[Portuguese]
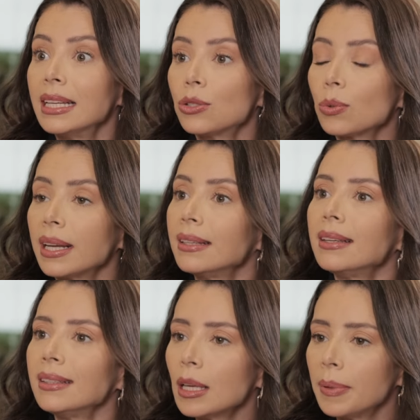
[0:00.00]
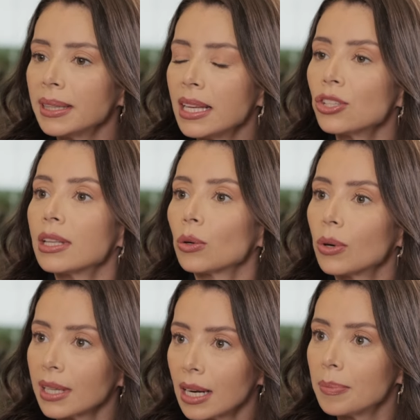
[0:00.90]
Isso é independente da
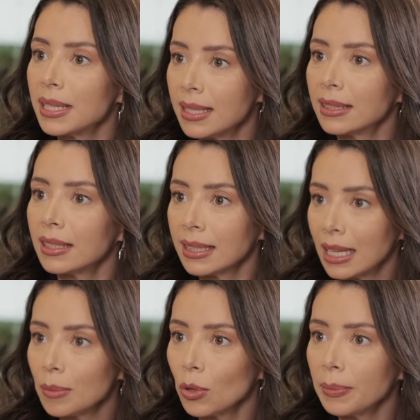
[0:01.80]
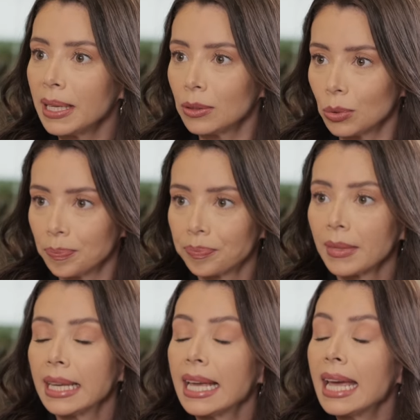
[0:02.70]
cor que ela apresenta naquele momento.
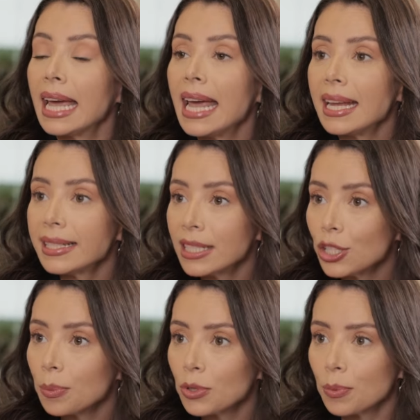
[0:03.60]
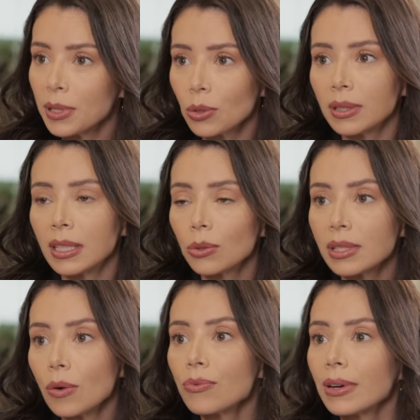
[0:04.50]
Esse tipo de pessoa tem que
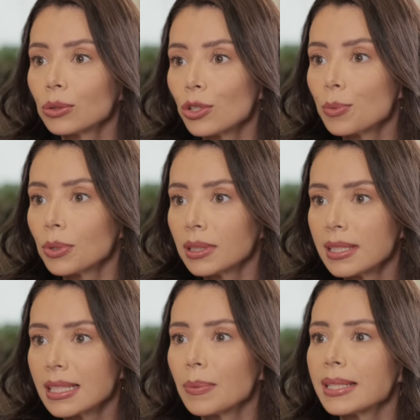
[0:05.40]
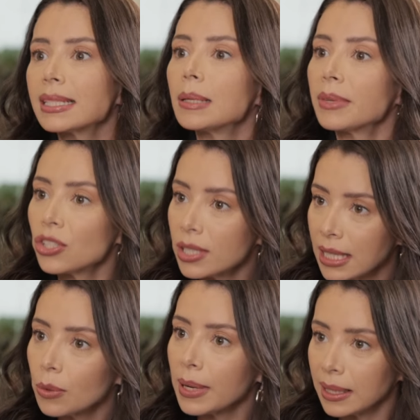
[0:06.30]
usar um fator de proteção acima de
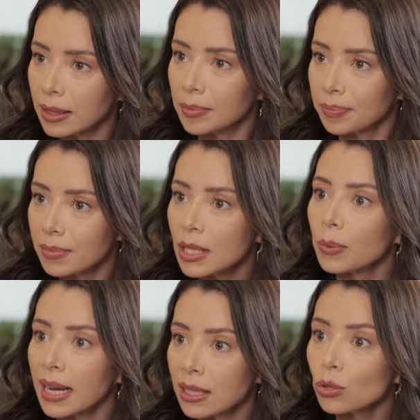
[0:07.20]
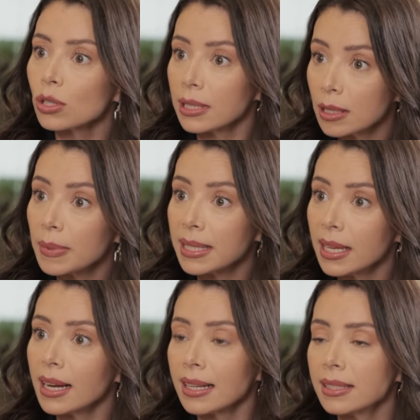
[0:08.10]
50. São casos
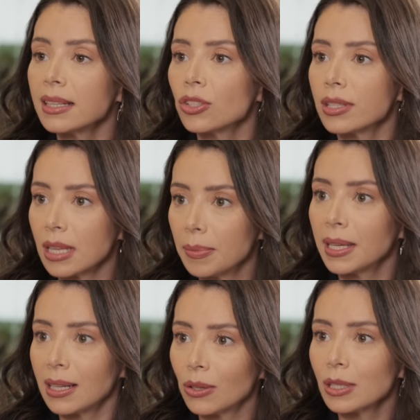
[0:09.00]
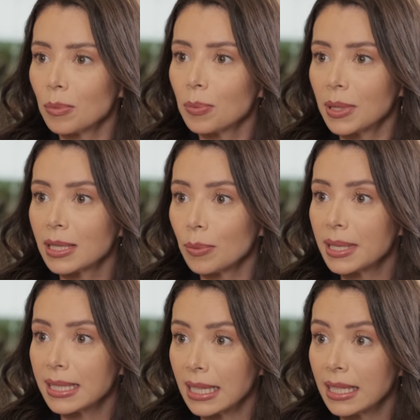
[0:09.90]
especiais e a gente sabe que na nossa população
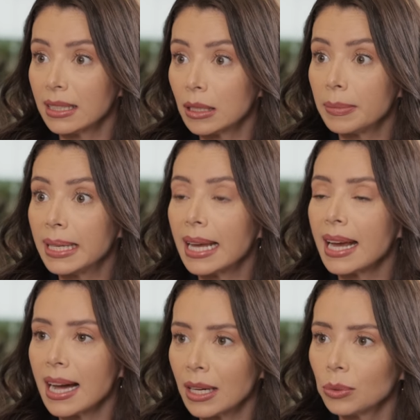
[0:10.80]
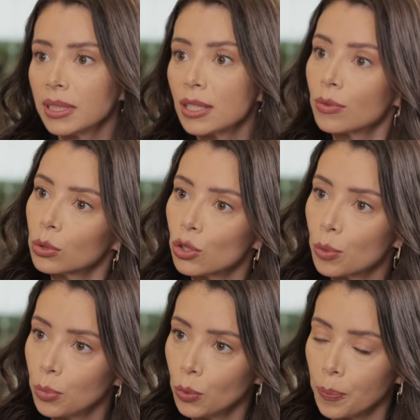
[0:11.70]
brasileira também é raro ter esse
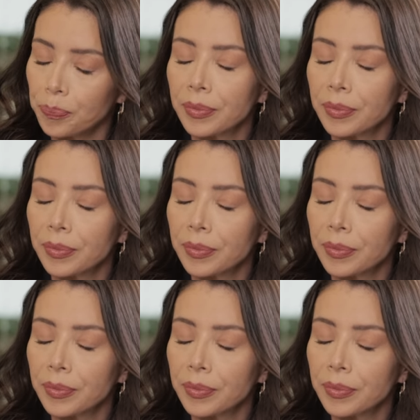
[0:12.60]
fototipo 1.